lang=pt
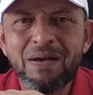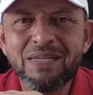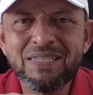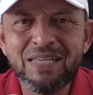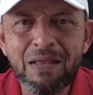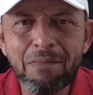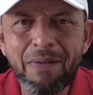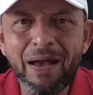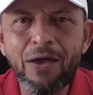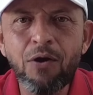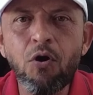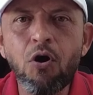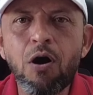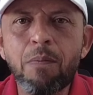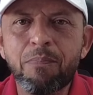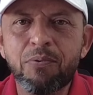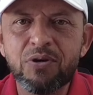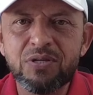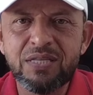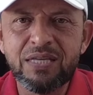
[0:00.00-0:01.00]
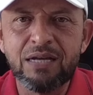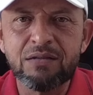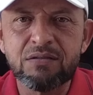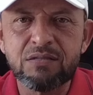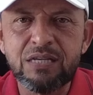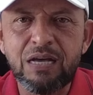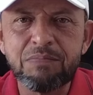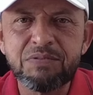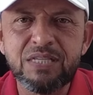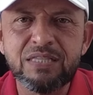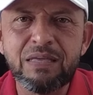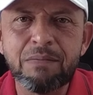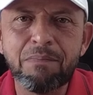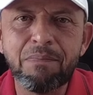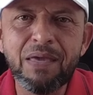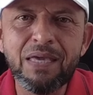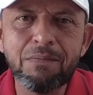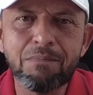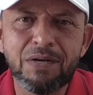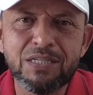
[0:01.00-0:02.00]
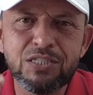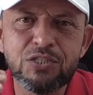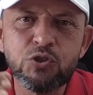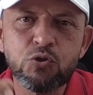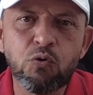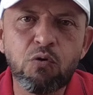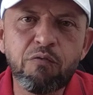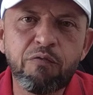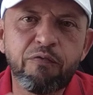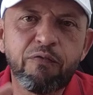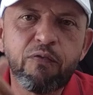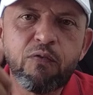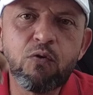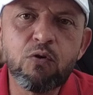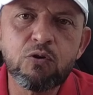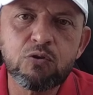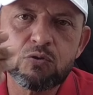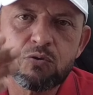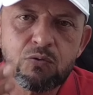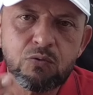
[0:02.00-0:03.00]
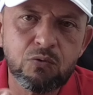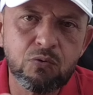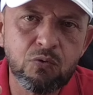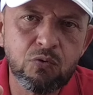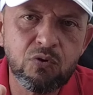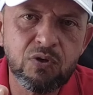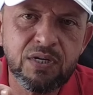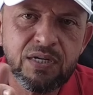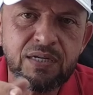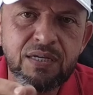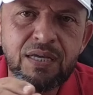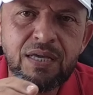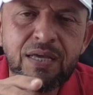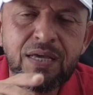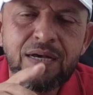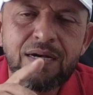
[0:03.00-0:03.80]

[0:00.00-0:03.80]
mas ele é maior por dentro, sabe? Você tem bem, bastante conforto com o Logan,